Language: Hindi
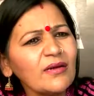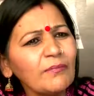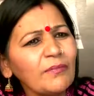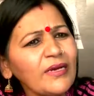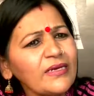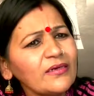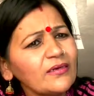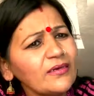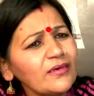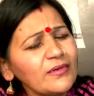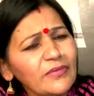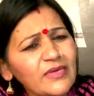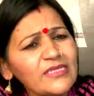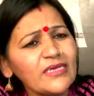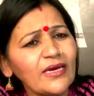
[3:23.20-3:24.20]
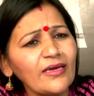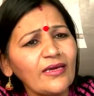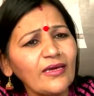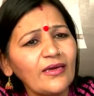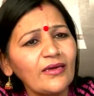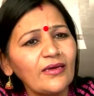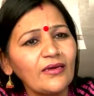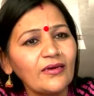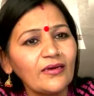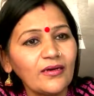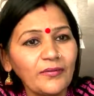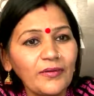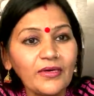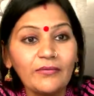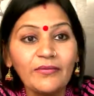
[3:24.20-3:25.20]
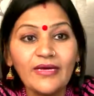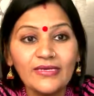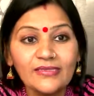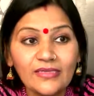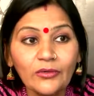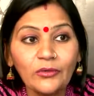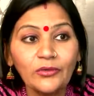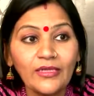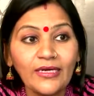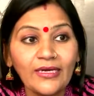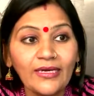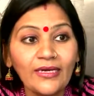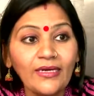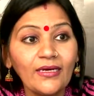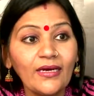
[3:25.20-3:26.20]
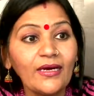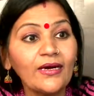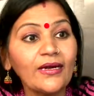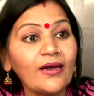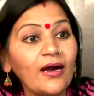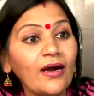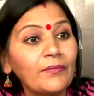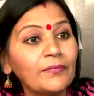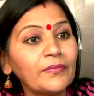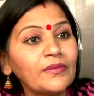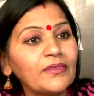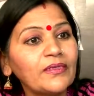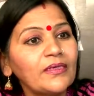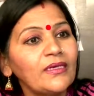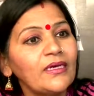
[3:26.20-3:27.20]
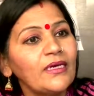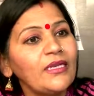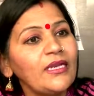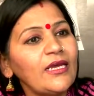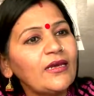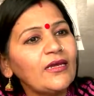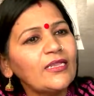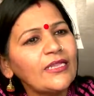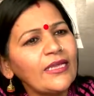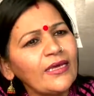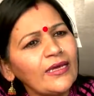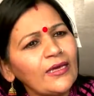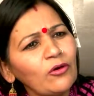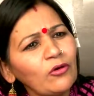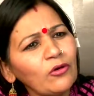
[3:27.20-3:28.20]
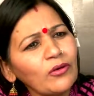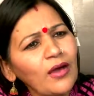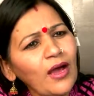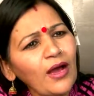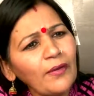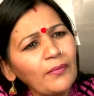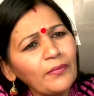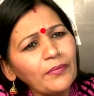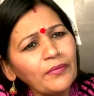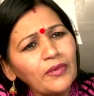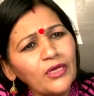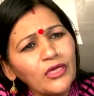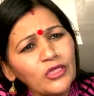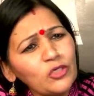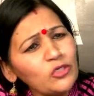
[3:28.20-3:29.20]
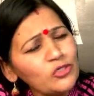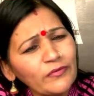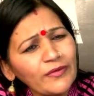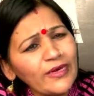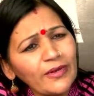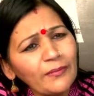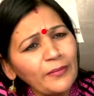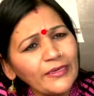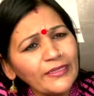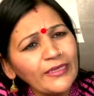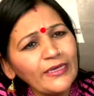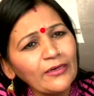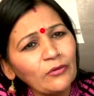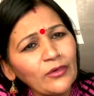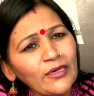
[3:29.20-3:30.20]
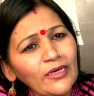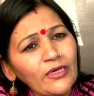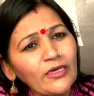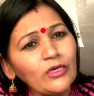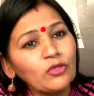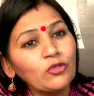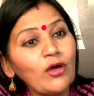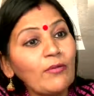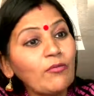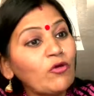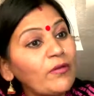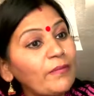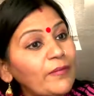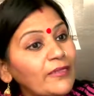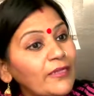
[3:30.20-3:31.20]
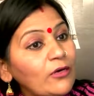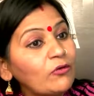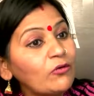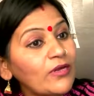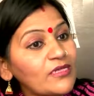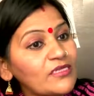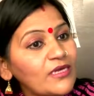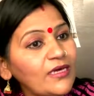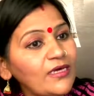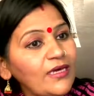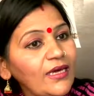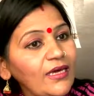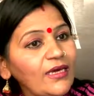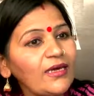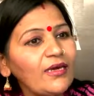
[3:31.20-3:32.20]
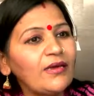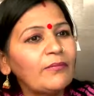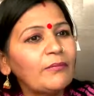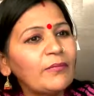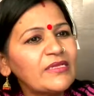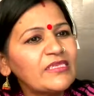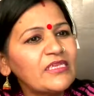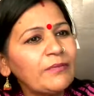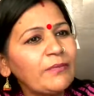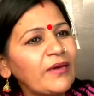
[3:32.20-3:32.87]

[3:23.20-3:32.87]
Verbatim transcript: कंप्लीट करना भी चाहिए कभी कभी ऐसा होता है अगर आप निकलते हैं और आप न्यूज़ वगैरह पढ़ते होंगे तो आपको ये पता होना चाहिए बच्चे